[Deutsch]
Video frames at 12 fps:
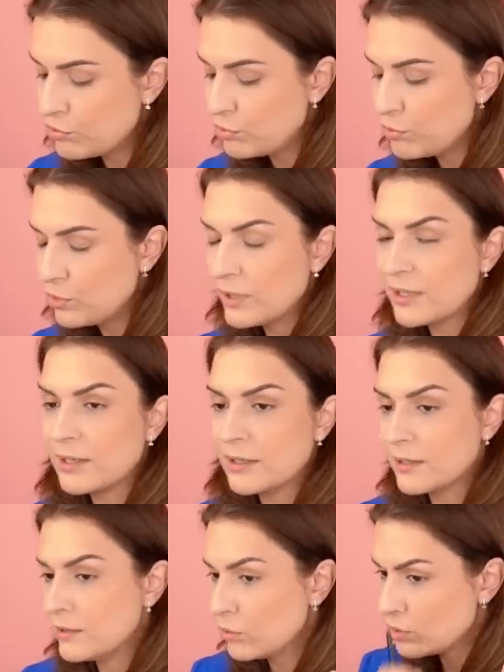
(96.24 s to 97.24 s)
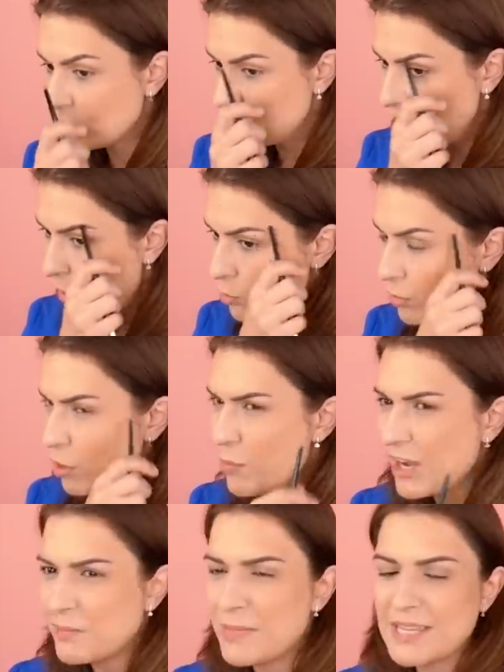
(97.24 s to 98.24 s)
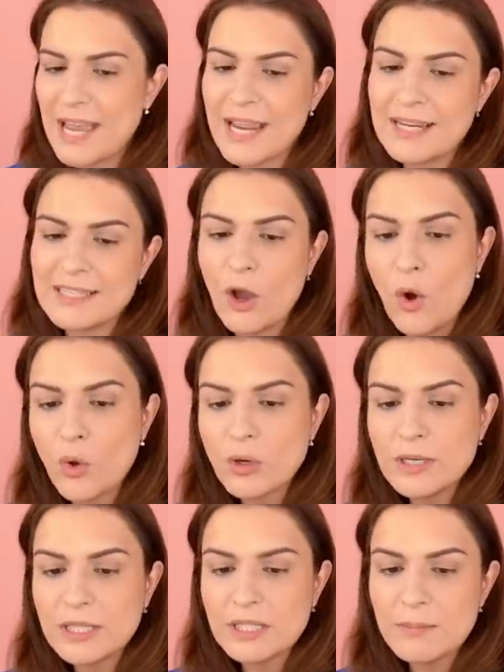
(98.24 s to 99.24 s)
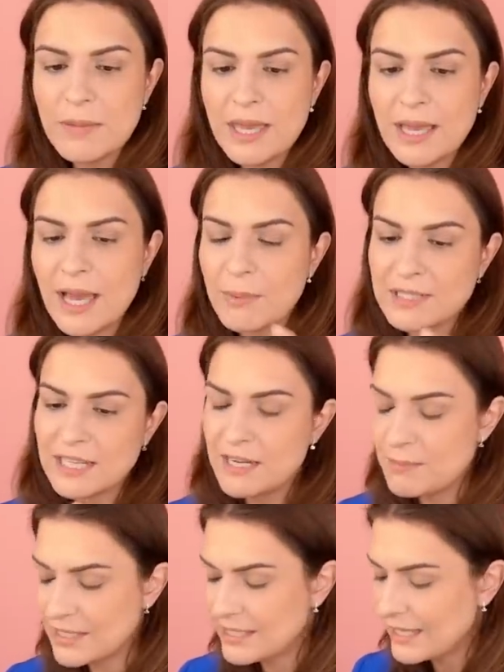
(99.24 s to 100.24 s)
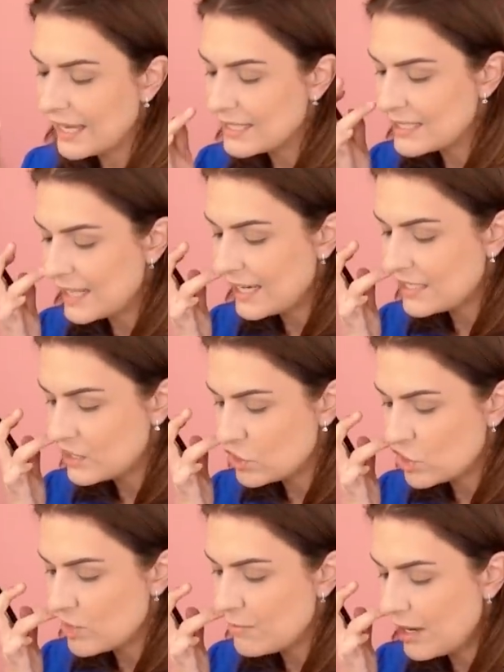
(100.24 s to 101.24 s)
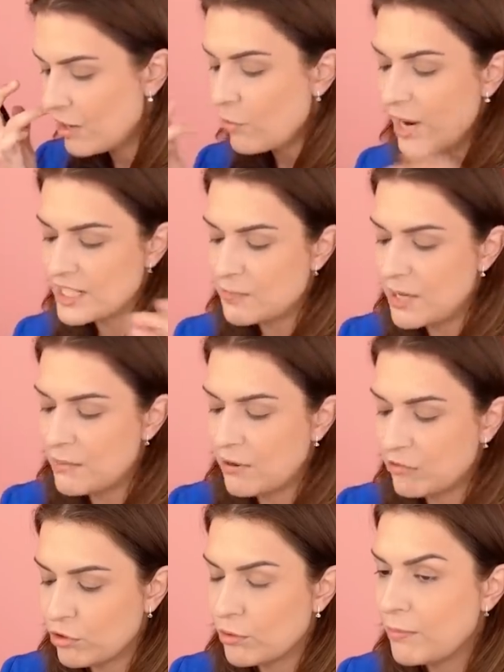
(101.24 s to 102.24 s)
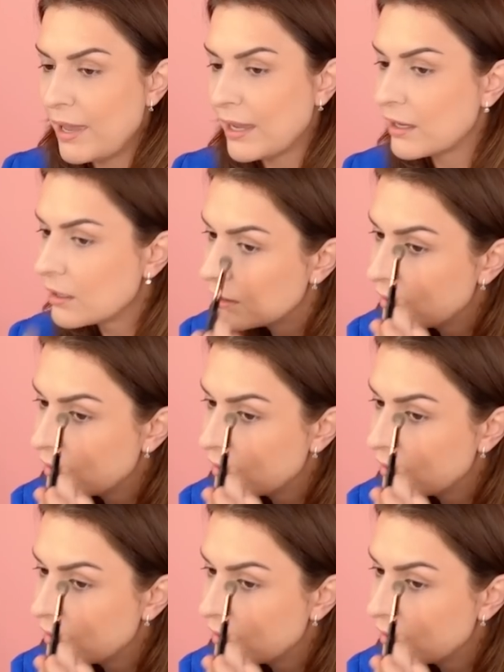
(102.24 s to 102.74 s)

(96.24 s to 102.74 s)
für unter die Augenbrauen macht man ja eigentlich auch nicht mehr. Aber dann nehme ich einen ganz leichten Schimmer, Rice Paper von MAC.